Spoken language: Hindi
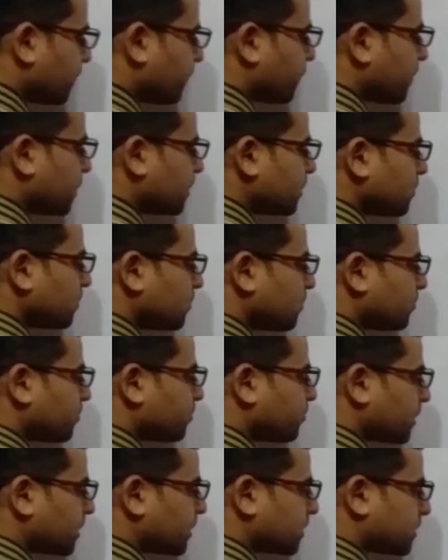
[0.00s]
फिर
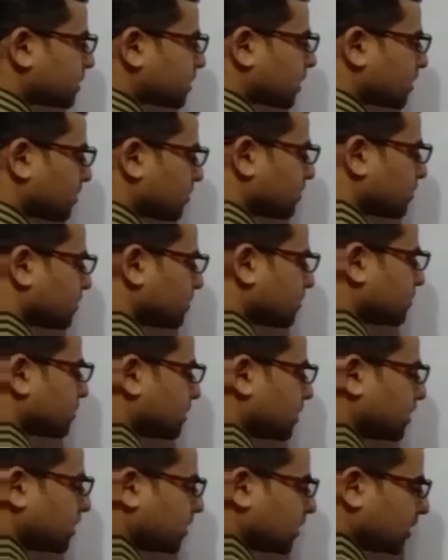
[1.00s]
परीक्षण
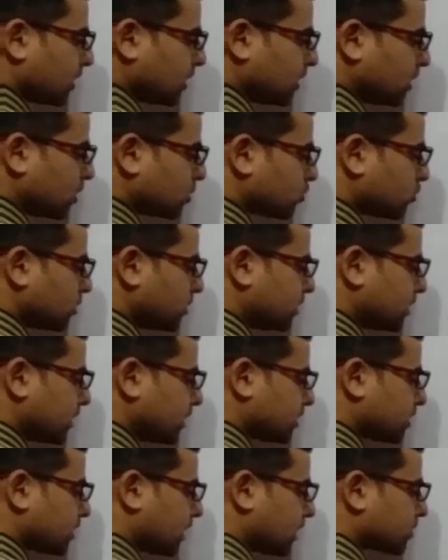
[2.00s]
ठीक है तो ये
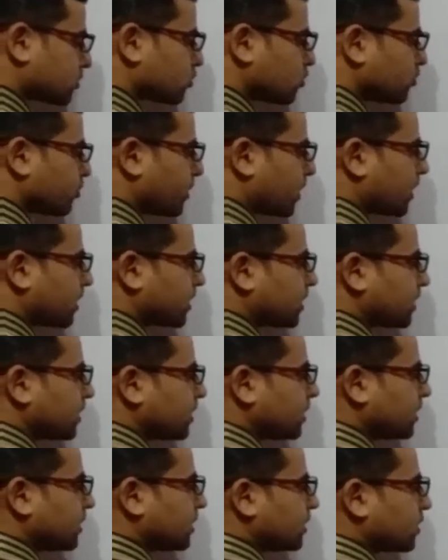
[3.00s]
चार सोपान हैं
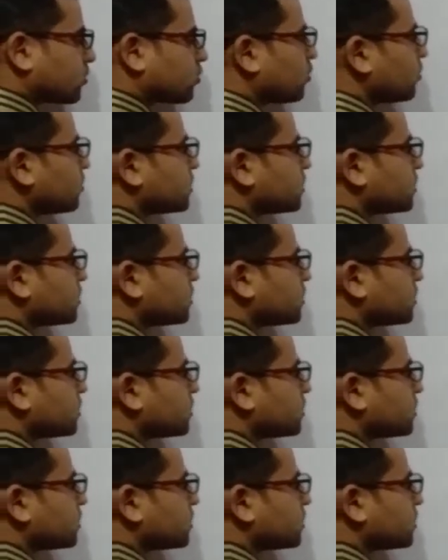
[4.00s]
तो